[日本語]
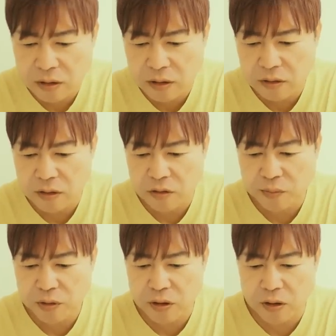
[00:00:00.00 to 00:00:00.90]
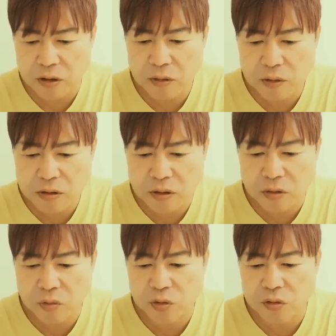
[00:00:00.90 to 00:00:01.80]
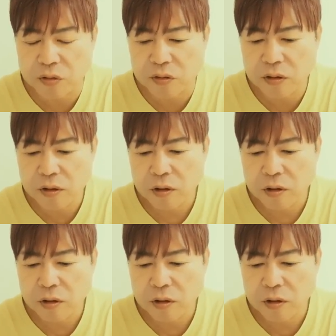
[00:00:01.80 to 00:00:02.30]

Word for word: 1時間30分ぐらいやってましたけど面白いです